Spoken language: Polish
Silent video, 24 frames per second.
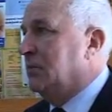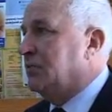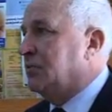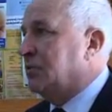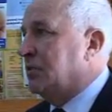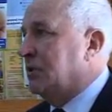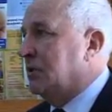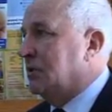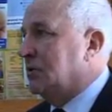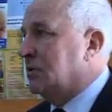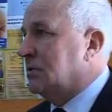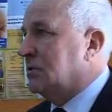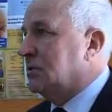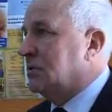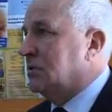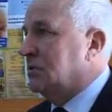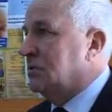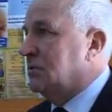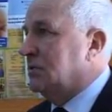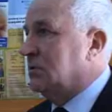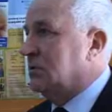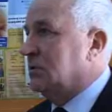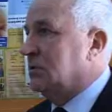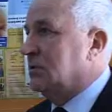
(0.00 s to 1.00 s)
przez
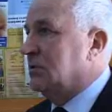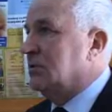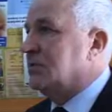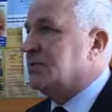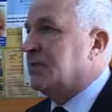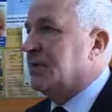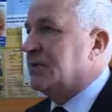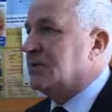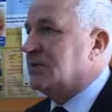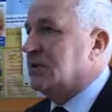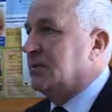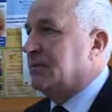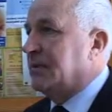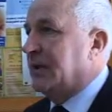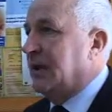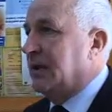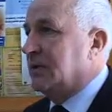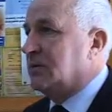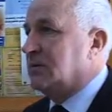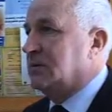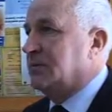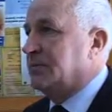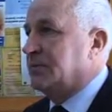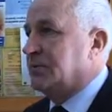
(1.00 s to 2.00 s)
y, inspekcję
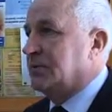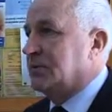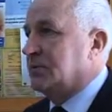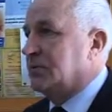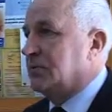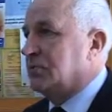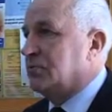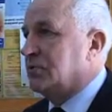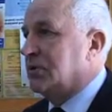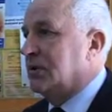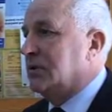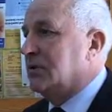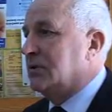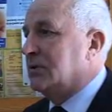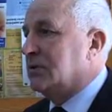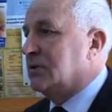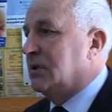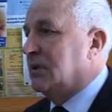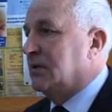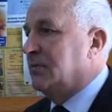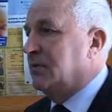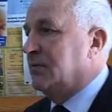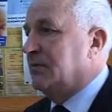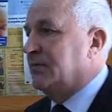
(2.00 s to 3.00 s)
pracy, przez urzędy
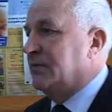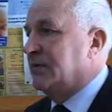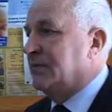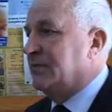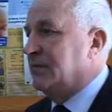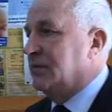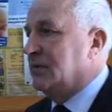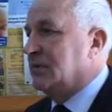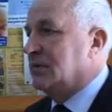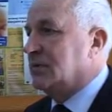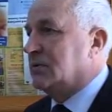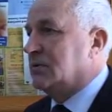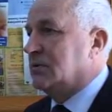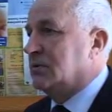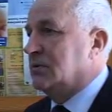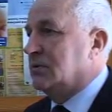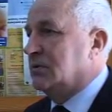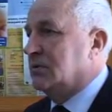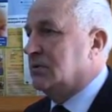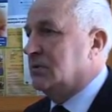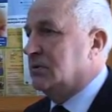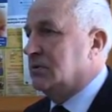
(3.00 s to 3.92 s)
skarbowe, więc